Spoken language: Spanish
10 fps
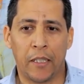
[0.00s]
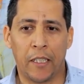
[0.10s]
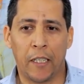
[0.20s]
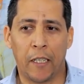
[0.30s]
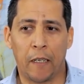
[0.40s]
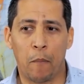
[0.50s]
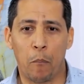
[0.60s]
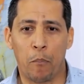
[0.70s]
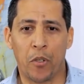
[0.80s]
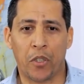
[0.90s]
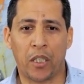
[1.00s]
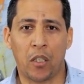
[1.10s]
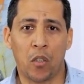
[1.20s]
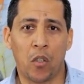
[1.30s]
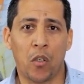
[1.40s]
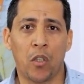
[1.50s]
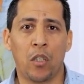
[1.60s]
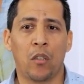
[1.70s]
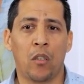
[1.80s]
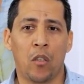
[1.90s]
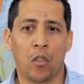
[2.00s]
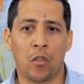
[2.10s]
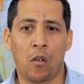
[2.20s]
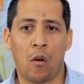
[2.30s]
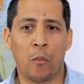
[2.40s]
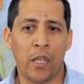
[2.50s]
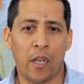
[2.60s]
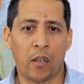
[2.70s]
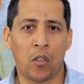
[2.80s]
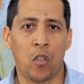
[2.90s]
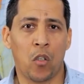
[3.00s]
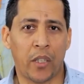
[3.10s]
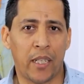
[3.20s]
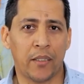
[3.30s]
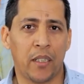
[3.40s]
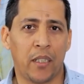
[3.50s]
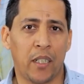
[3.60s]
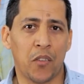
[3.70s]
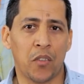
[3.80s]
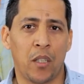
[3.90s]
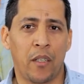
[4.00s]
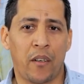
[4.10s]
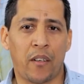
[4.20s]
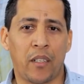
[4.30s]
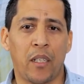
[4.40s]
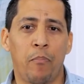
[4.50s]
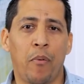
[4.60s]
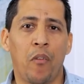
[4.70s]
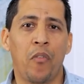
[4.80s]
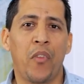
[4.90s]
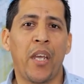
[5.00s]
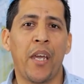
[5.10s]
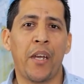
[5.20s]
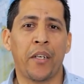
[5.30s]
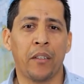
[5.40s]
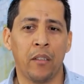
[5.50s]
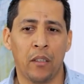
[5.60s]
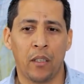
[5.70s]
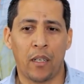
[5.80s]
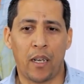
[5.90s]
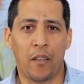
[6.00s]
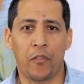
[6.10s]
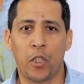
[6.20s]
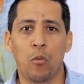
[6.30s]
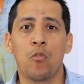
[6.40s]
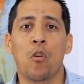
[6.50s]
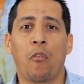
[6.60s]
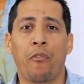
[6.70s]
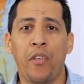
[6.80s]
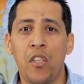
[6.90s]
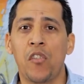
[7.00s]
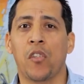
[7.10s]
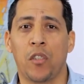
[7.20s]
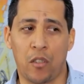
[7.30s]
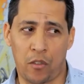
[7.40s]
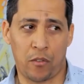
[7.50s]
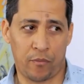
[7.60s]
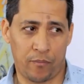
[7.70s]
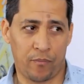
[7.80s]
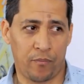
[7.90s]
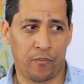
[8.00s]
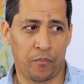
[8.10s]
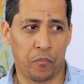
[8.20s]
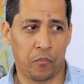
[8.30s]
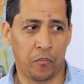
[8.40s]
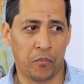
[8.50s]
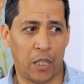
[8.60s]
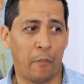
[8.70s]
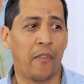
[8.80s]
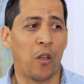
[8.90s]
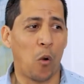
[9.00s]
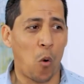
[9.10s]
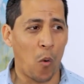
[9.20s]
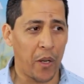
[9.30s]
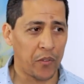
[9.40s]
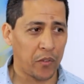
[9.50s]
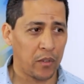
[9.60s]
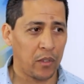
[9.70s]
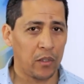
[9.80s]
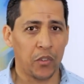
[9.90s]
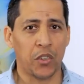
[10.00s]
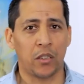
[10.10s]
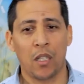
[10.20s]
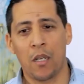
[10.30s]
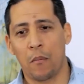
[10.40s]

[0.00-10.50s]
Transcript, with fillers: eh, porque hoy los gobiernos lo que hacen es responder ante un oficio que manda un juez. Entonces,